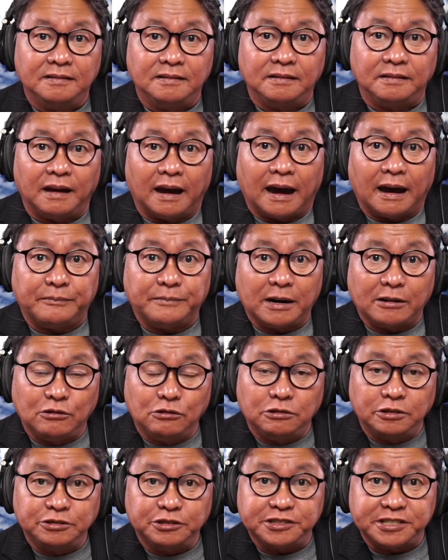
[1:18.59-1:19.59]
ah,
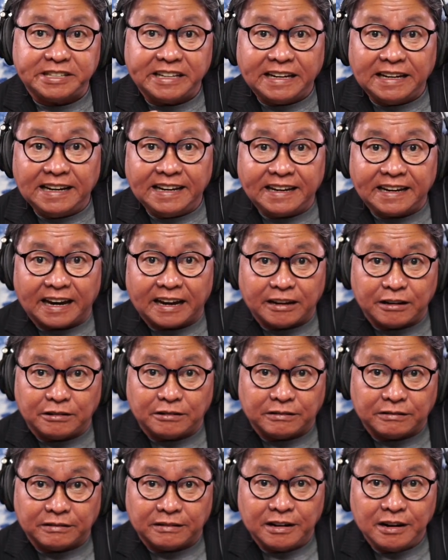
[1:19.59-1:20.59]
maghunos dili kayo.
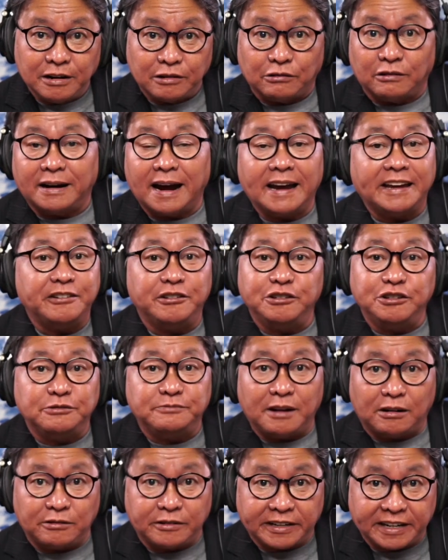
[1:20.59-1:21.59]
Kung ayaw nyo
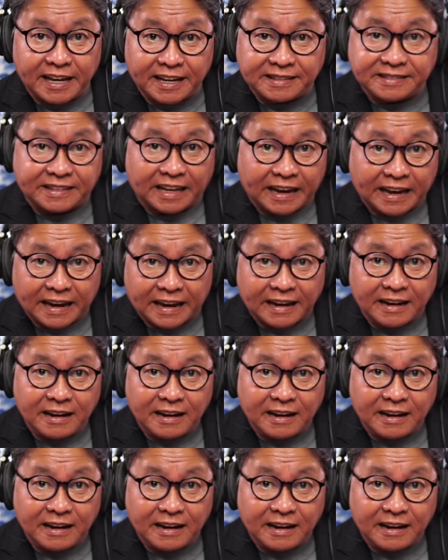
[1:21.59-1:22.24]
makuryente,